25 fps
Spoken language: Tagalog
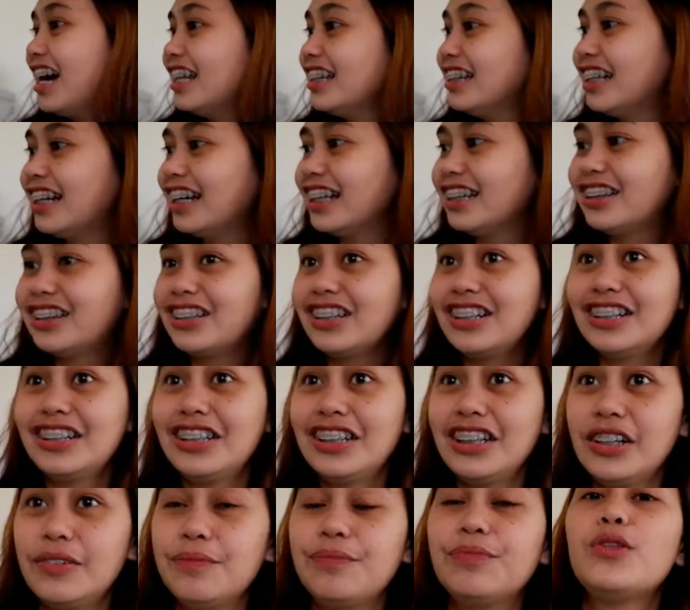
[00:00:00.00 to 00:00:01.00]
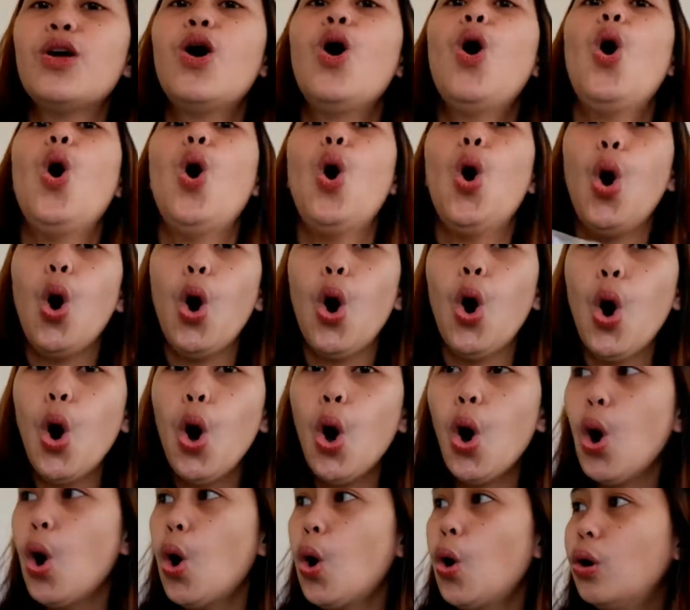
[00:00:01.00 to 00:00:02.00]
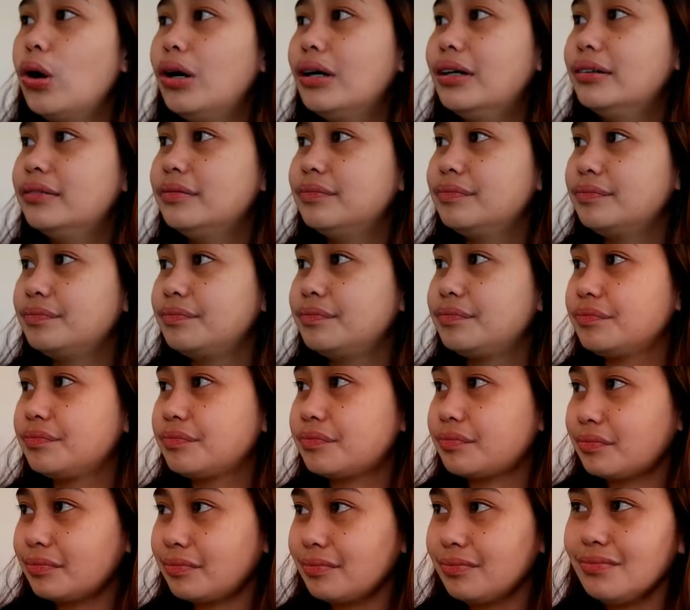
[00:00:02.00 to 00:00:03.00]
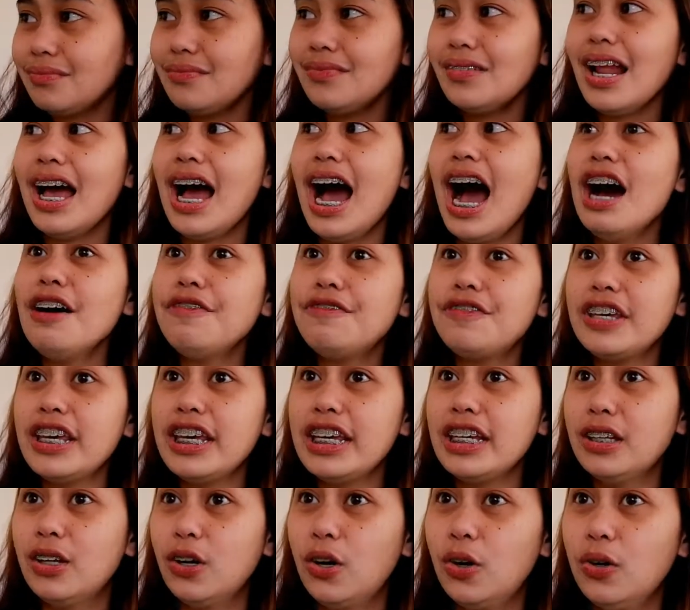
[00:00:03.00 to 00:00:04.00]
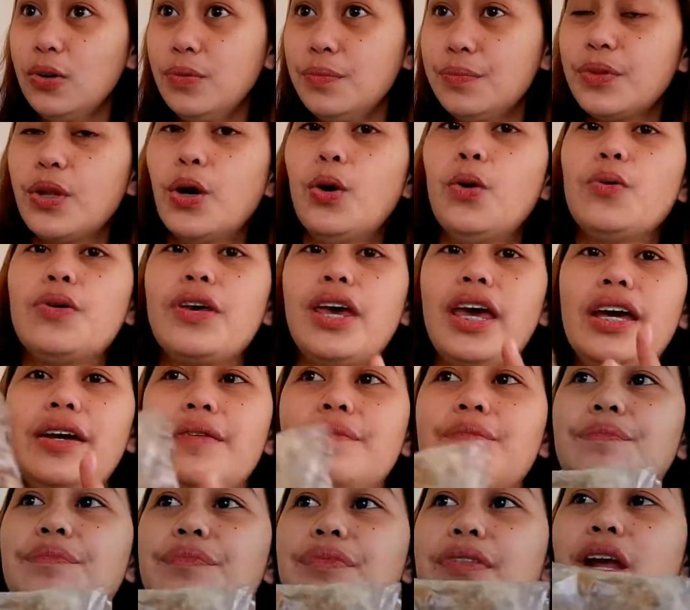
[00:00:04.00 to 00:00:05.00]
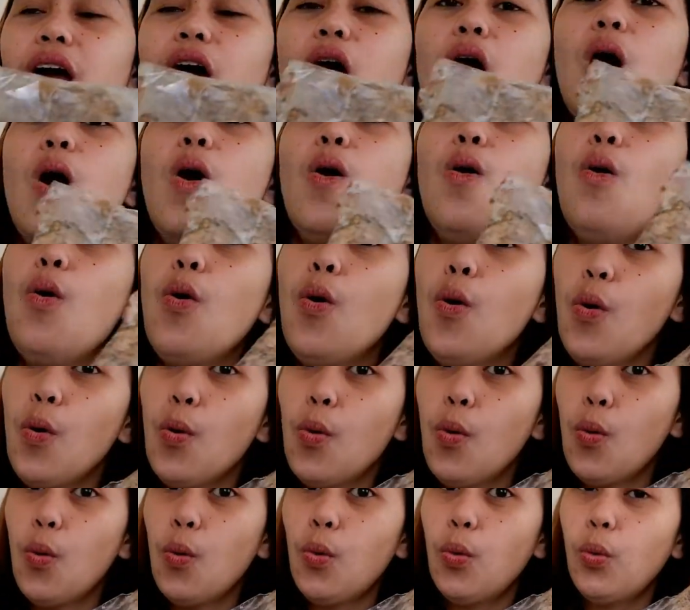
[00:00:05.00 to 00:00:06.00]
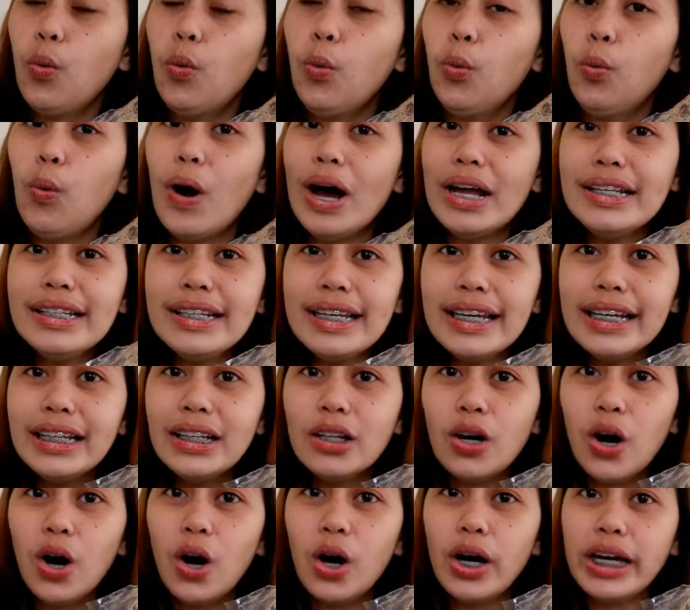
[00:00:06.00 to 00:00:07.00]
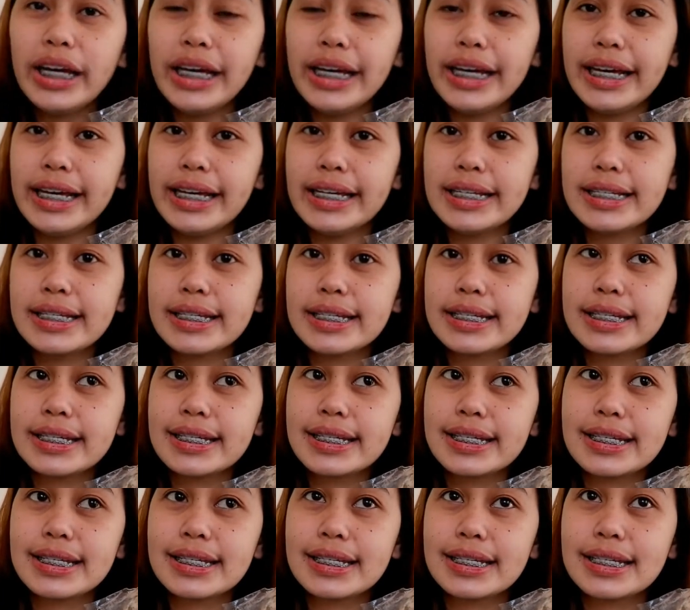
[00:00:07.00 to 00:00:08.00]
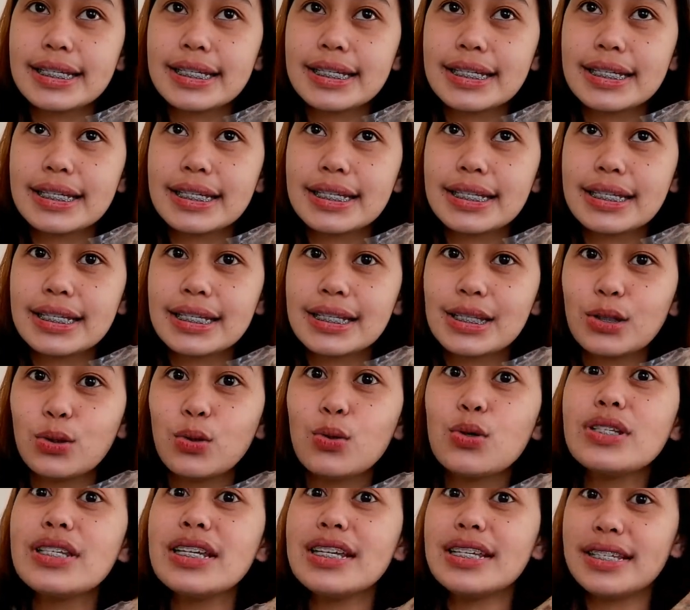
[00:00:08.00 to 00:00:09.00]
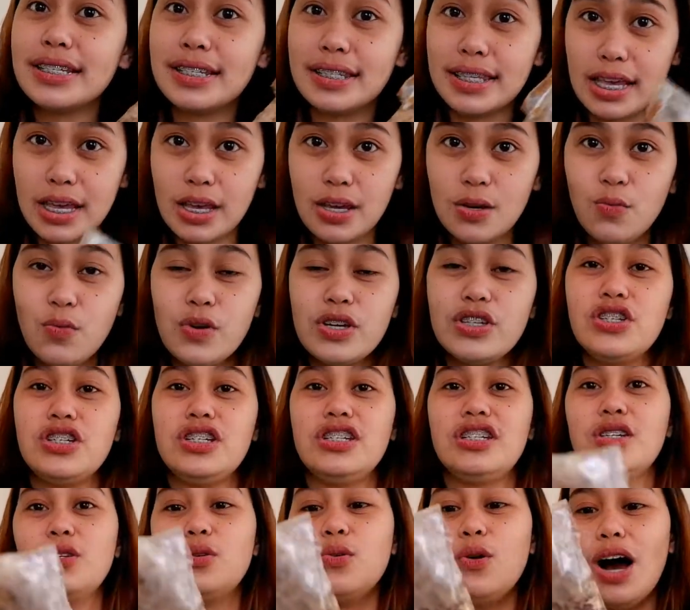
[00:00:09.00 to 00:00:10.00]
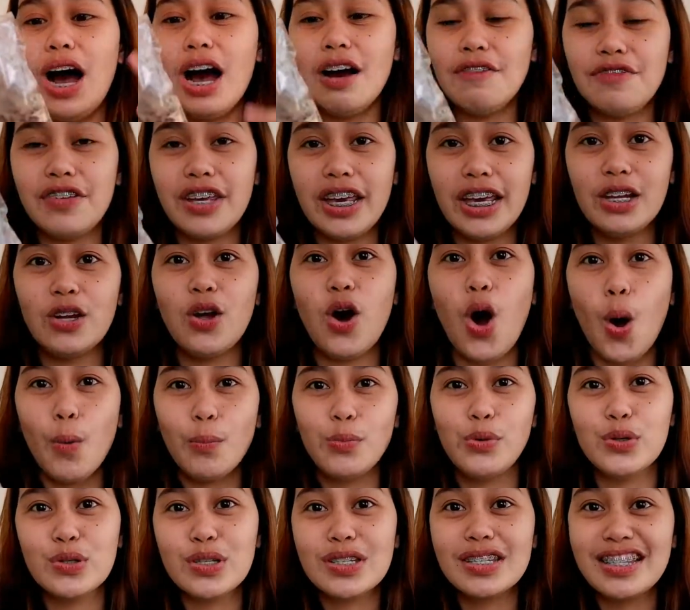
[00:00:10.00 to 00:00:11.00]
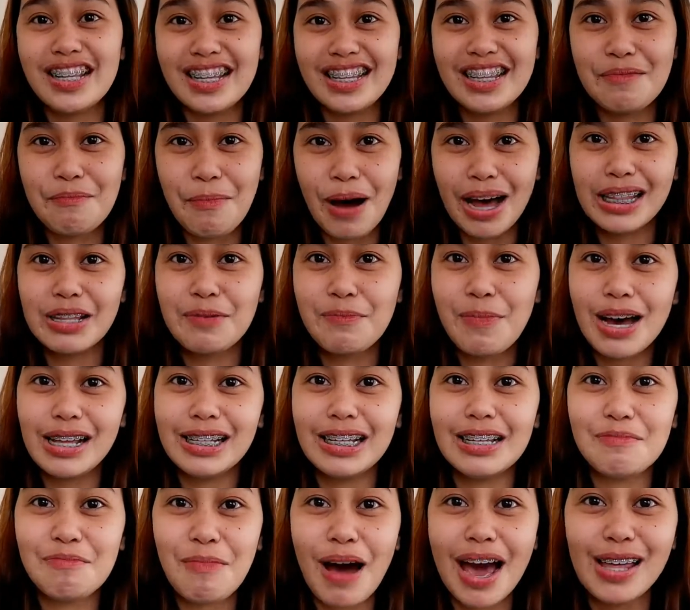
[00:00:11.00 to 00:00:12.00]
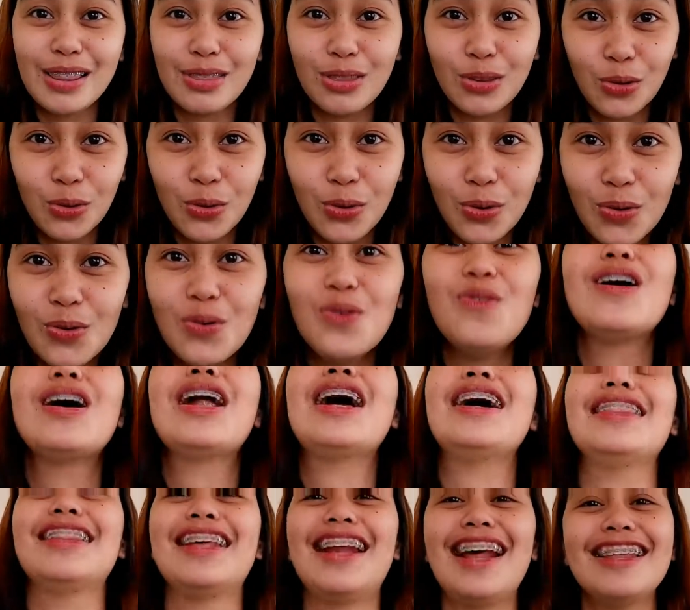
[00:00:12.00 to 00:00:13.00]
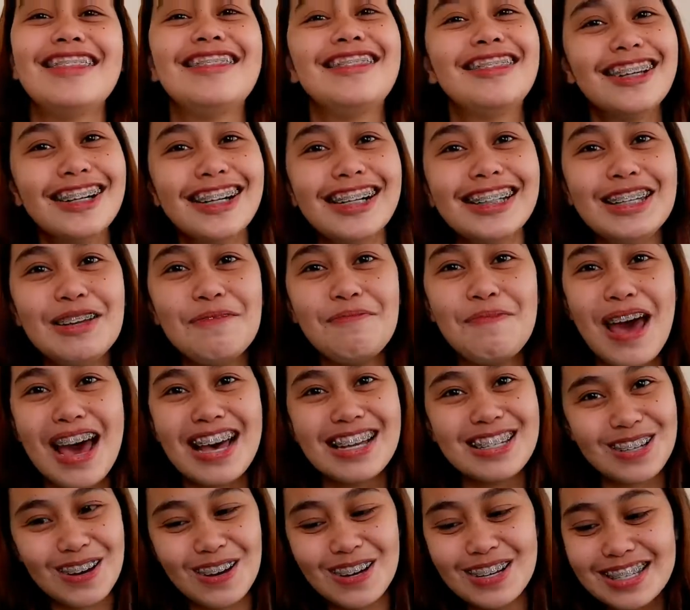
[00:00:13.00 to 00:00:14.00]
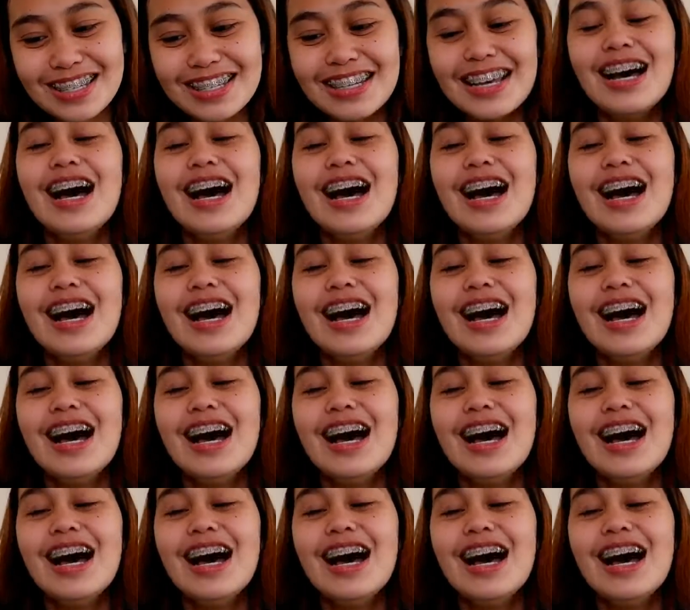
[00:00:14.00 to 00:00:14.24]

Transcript: 130. Oh. Half kilo? Okay. 1 kilo is 260. 260, which is itong half kilo, obviously, di ba? Divided by 2, 130 pesos.